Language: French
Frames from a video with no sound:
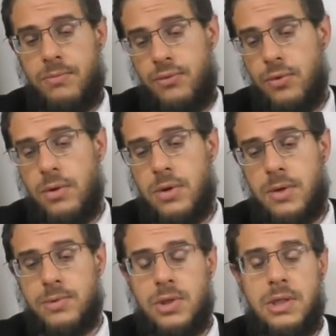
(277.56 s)
Pour,
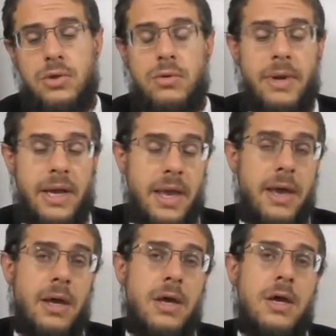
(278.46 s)
comme ce qu'on a dit, une
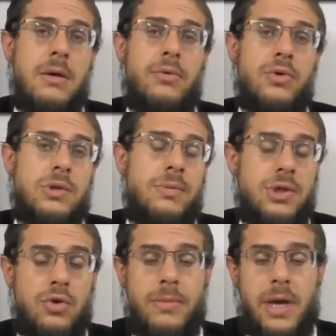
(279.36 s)
barrière pour nous
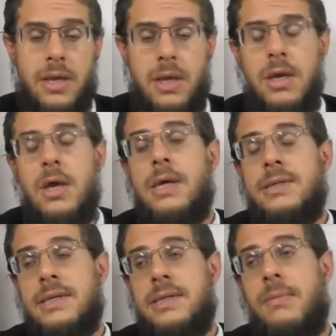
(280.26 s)
empêcher de nous marier.
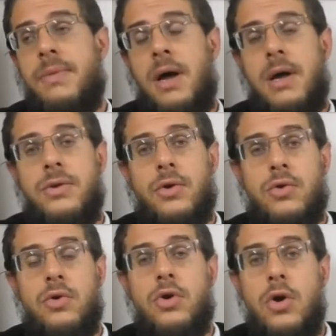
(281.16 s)
Ça, c'est le pain, hein, tant
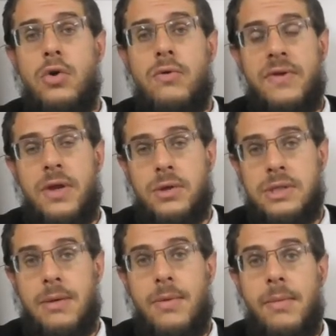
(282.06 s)
que le goy le fait
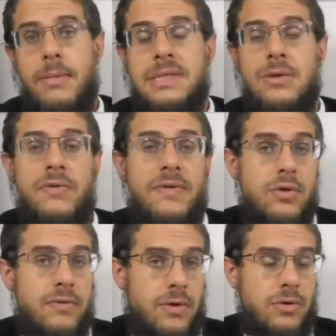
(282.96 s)
entièrement, même s'il le fait
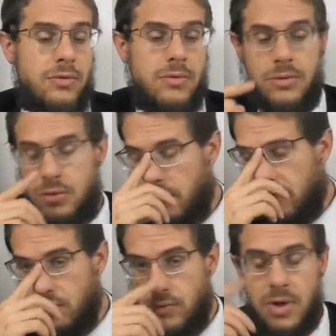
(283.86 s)
devant nous,
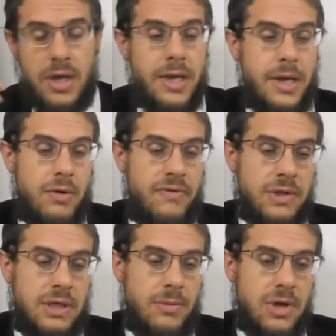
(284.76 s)
devant nous. Il le fait
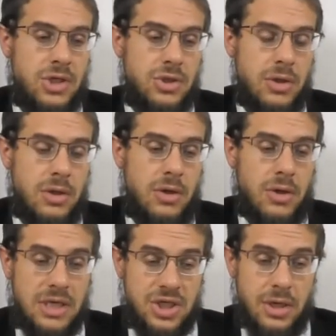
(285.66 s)
entièrement cachère, en
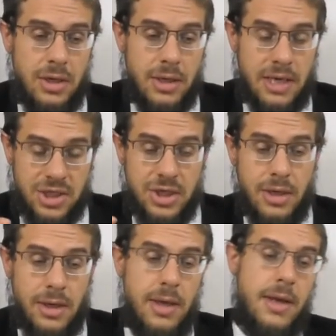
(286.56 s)

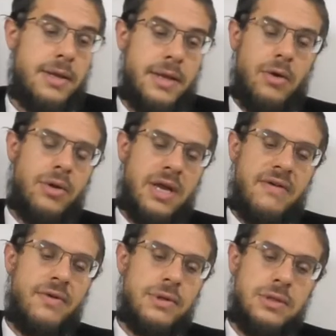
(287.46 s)
cachère. D'ailleurs, on n'a qu'à
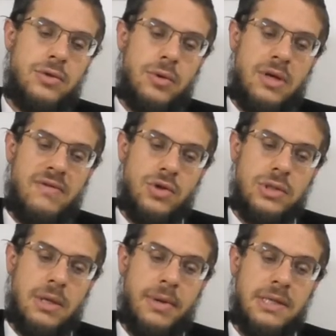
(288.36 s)
faire aussi celui qui vient
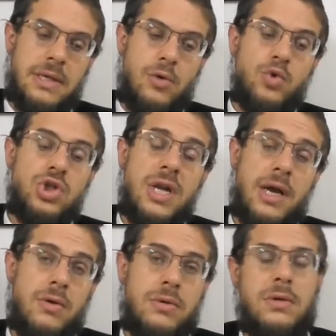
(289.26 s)
juste après, c'est
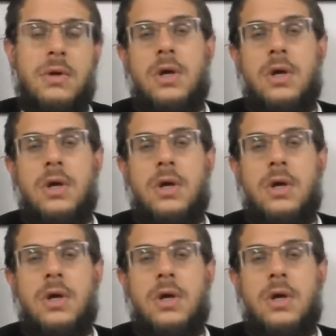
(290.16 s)
ushlakot.